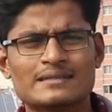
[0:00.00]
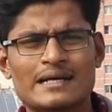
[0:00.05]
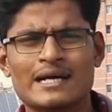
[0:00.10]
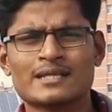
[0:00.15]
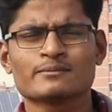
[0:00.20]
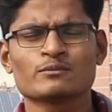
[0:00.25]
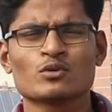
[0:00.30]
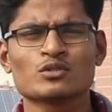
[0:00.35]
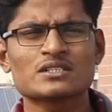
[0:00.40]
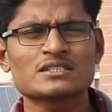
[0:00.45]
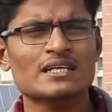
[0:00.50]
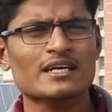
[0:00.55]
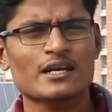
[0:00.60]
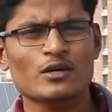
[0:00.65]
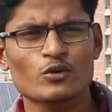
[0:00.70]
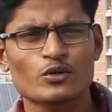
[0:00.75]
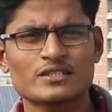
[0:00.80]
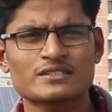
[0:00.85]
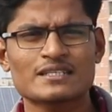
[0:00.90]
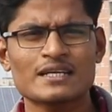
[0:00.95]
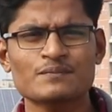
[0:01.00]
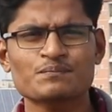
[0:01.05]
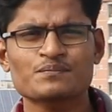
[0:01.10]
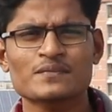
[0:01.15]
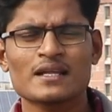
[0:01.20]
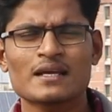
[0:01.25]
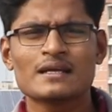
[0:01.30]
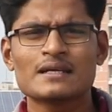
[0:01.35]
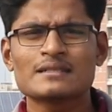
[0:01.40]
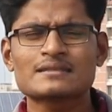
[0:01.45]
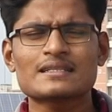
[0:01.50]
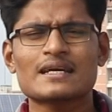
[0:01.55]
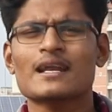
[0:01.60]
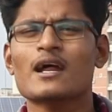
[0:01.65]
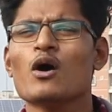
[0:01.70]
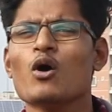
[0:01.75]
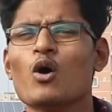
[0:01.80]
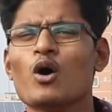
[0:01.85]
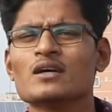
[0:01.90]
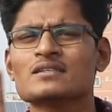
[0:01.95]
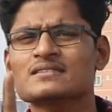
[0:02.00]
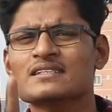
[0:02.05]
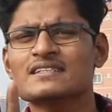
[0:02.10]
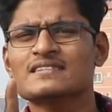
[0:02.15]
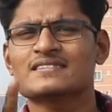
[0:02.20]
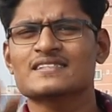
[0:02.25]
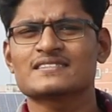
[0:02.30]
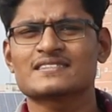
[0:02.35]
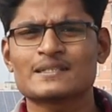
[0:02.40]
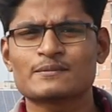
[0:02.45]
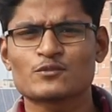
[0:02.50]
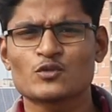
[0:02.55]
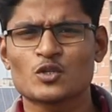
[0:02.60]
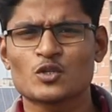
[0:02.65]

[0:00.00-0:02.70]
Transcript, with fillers: ধানমন্ডি যারা রয়েছেন তারা অন গ্রিড সিস্টেম